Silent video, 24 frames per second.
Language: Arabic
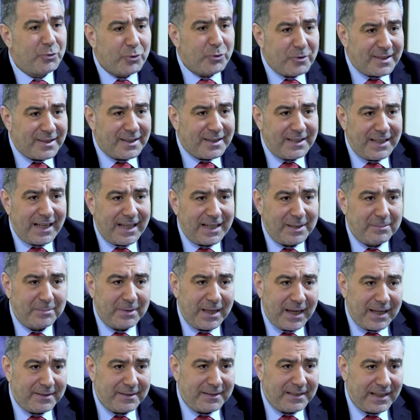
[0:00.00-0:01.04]
جزء يعني من
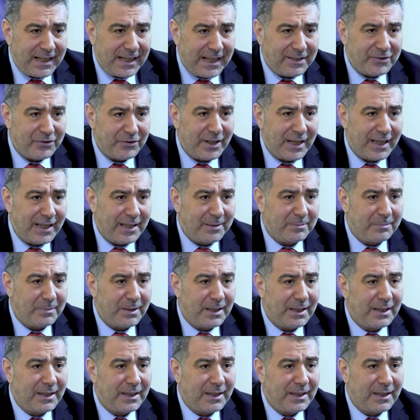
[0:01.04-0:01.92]
هذه العجائب